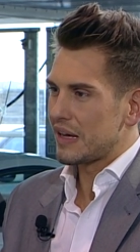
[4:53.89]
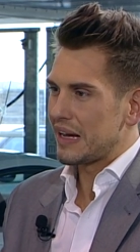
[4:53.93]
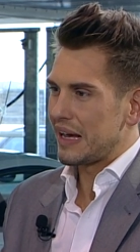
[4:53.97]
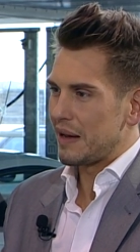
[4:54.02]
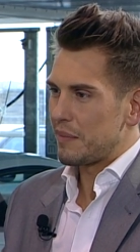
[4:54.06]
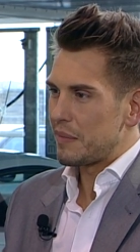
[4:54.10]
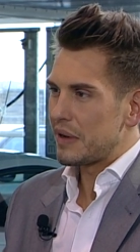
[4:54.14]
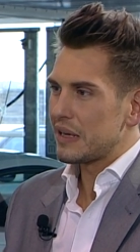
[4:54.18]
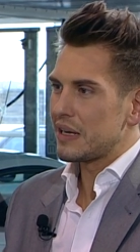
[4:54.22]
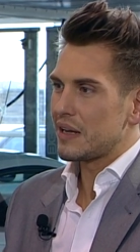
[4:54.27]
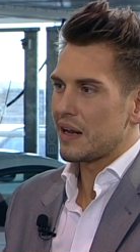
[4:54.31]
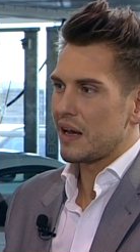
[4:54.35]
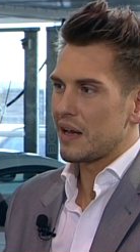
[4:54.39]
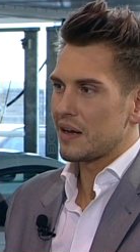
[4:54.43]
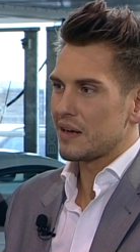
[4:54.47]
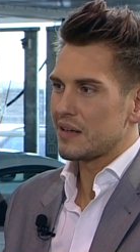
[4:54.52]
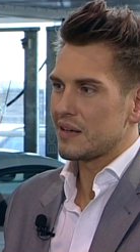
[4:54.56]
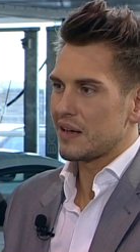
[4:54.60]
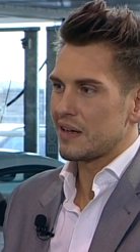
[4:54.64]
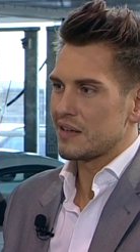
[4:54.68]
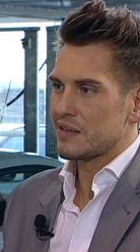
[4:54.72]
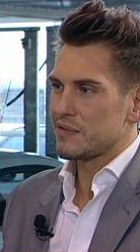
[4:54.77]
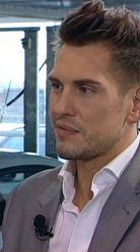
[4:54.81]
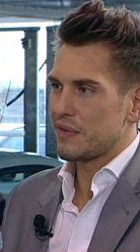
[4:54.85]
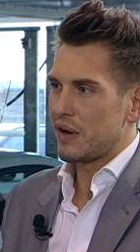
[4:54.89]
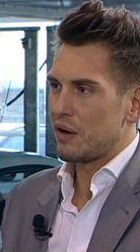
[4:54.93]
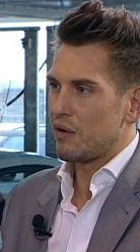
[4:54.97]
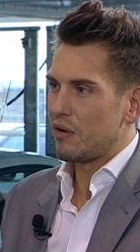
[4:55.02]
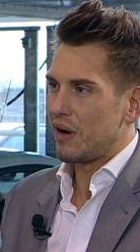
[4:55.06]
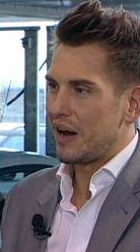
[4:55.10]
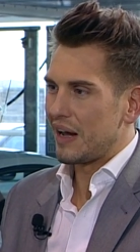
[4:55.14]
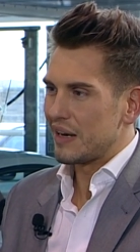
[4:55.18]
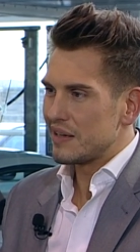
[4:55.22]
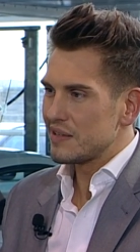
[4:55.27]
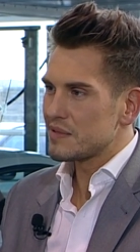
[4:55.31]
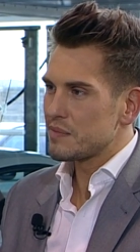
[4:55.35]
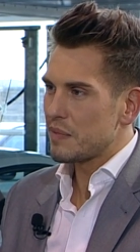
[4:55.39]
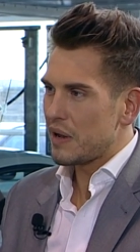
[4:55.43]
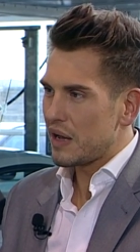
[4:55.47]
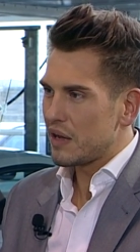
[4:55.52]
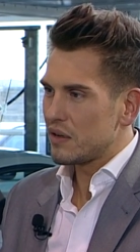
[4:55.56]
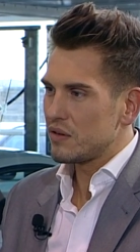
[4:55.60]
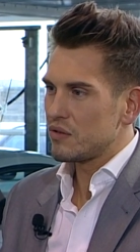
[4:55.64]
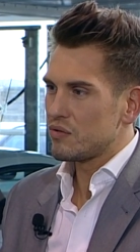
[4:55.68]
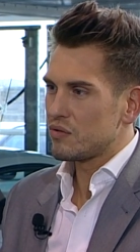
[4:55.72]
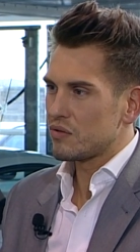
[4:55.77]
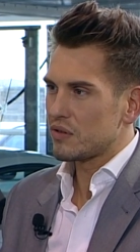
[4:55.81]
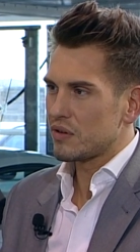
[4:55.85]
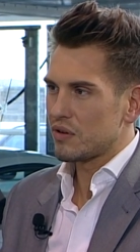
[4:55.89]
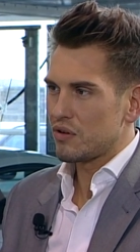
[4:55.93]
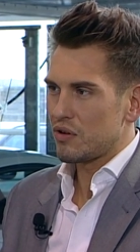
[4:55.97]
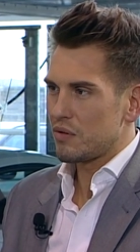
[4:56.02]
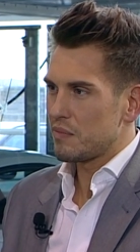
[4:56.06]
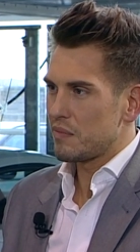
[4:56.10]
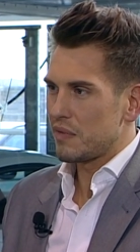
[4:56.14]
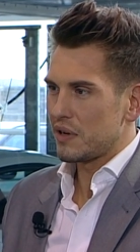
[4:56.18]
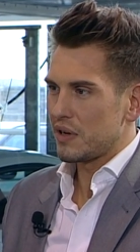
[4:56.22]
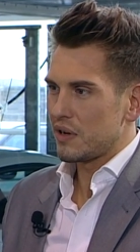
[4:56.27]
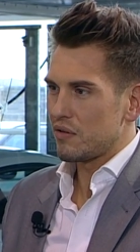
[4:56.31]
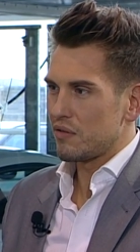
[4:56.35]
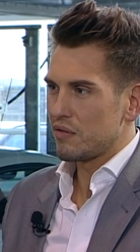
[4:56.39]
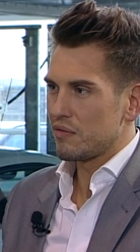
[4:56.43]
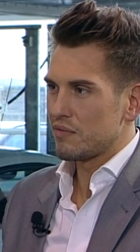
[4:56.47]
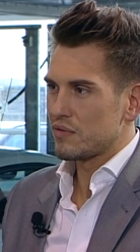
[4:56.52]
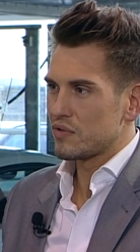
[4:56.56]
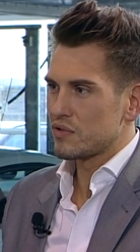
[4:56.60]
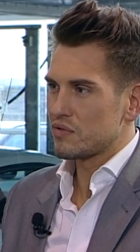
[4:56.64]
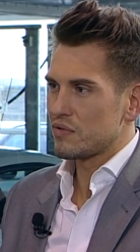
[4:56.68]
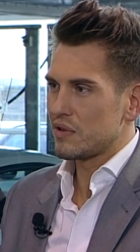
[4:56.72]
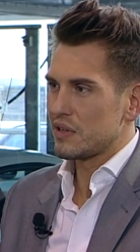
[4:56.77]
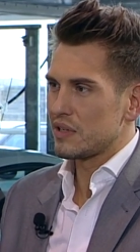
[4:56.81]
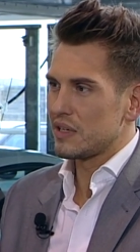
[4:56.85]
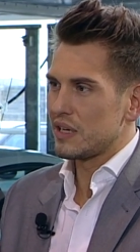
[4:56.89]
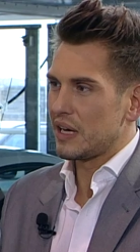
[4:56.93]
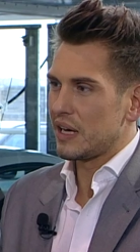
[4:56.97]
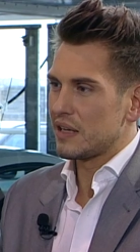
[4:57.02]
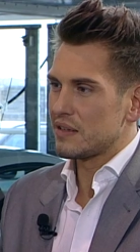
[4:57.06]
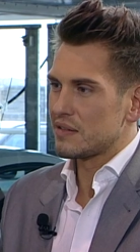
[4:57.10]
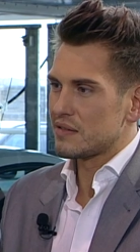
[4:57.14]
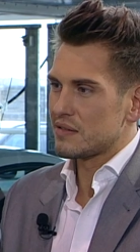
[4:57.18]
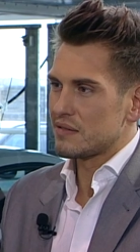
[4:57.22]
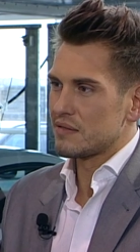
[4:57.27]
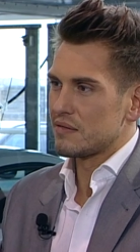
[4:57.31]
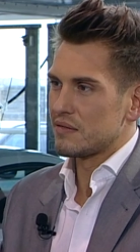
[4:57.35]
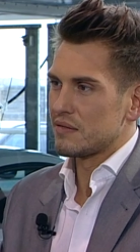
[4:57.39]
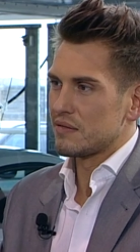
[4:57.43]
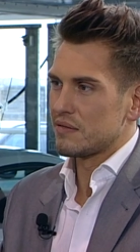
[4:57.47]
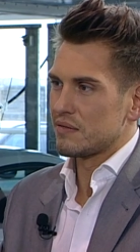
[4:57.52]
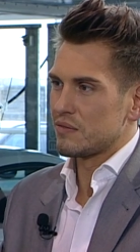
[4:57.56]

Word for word: Kann man dann eigentlich als Frau alles machen oder kommt man dann irgendwo so an die Grenzen,